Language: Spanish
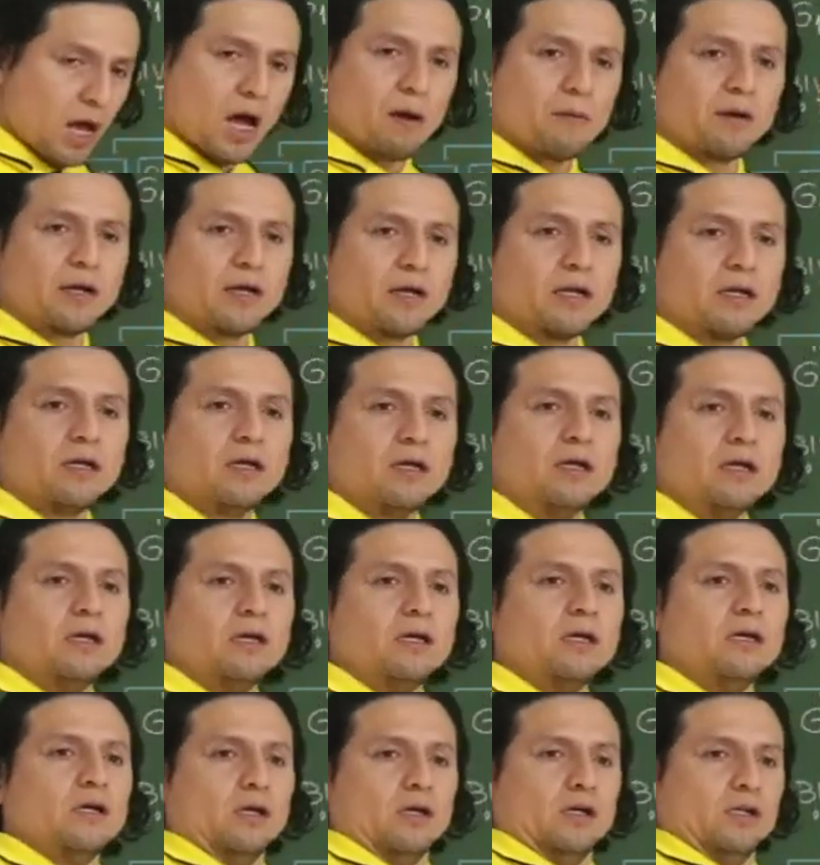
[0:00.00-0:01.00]
ver,
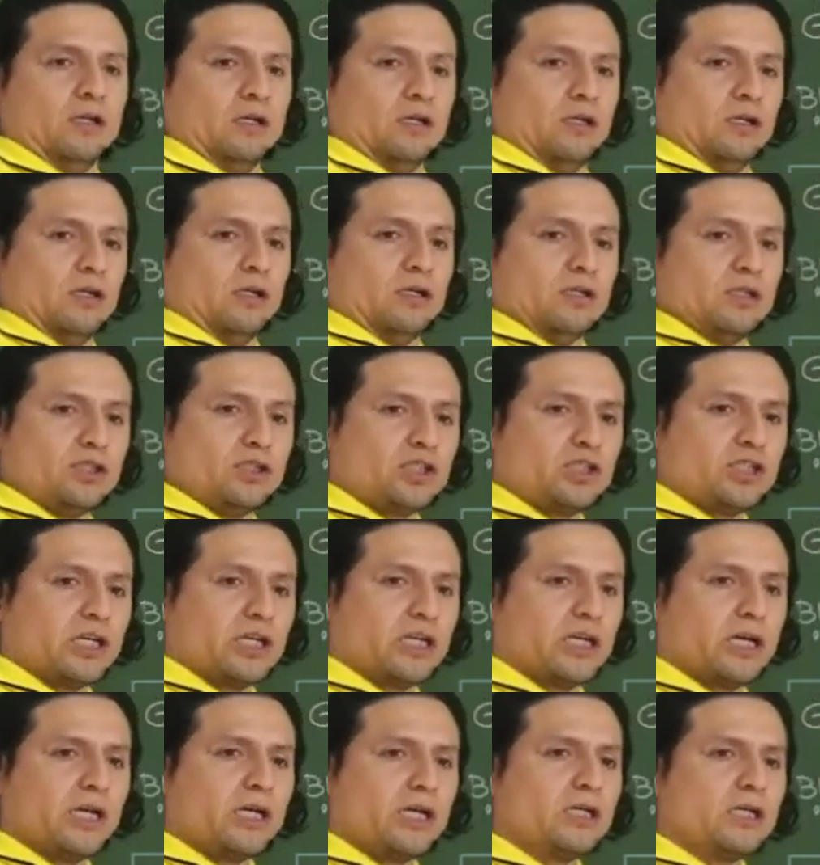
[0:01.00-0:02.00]

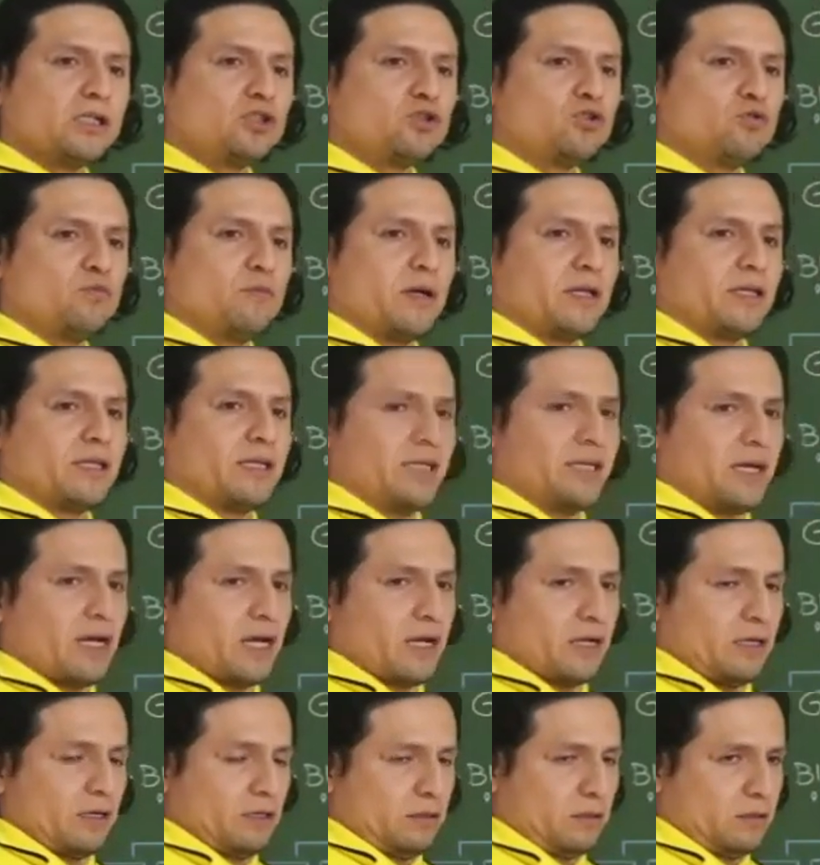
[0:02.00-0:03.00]
chequeen su
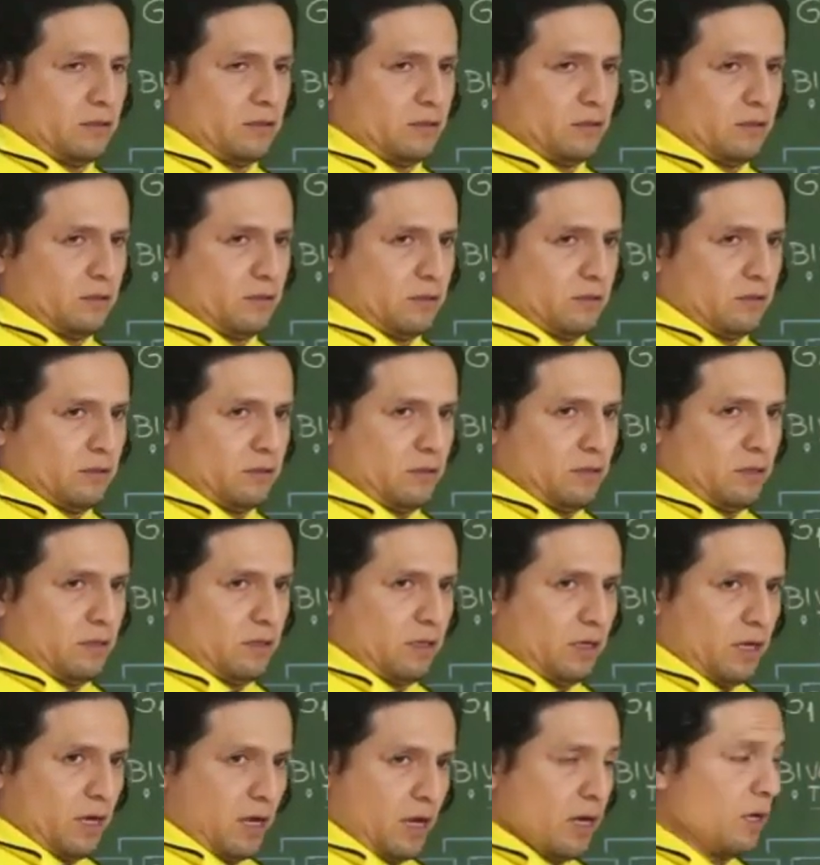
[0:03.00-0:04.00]
material.
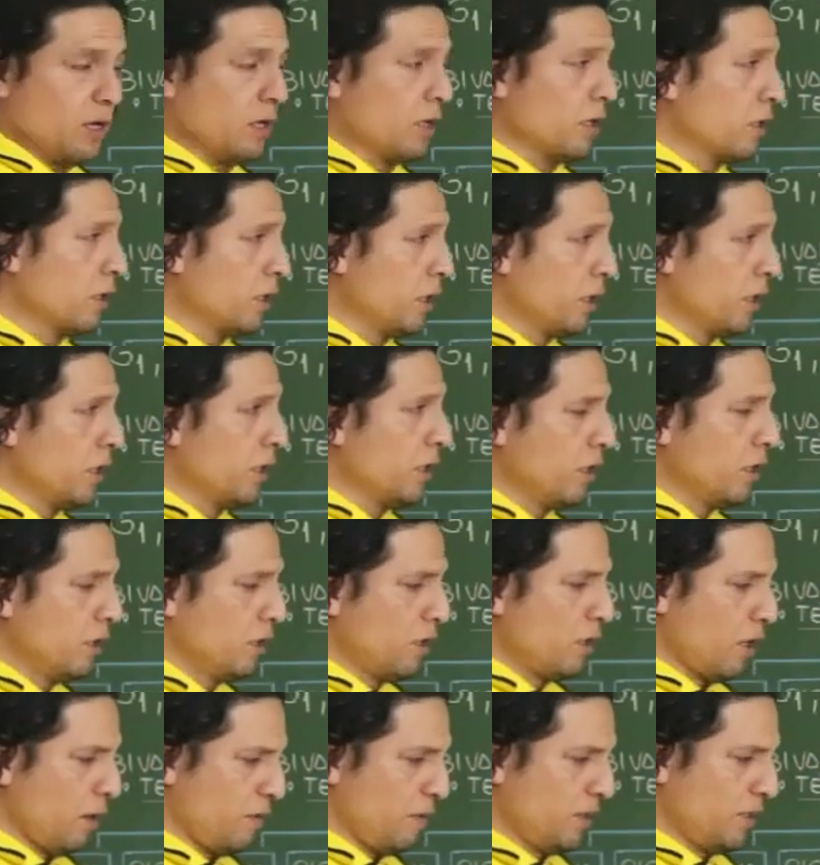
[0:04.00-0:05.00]
Ya. Eh,
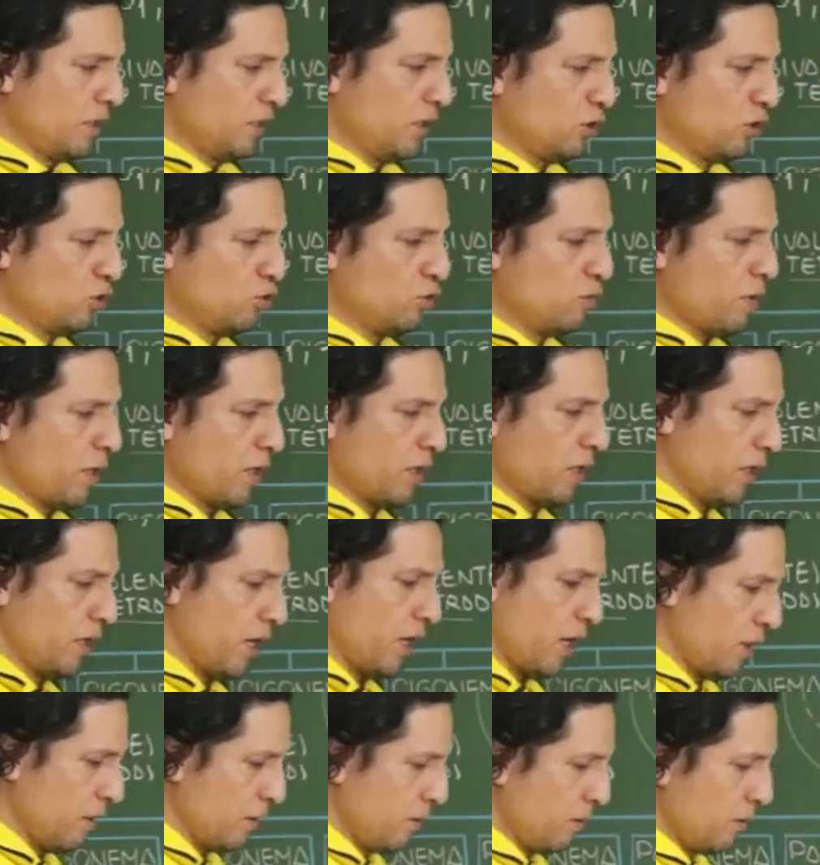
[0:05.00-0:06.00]
revisen su
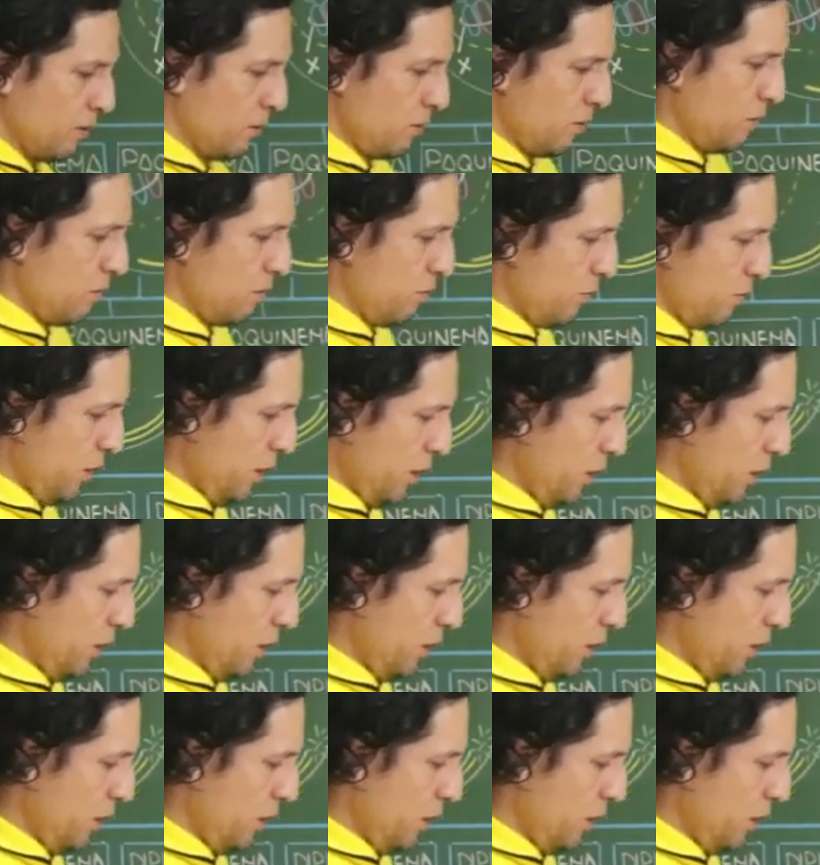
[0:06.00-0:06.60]
material. Miren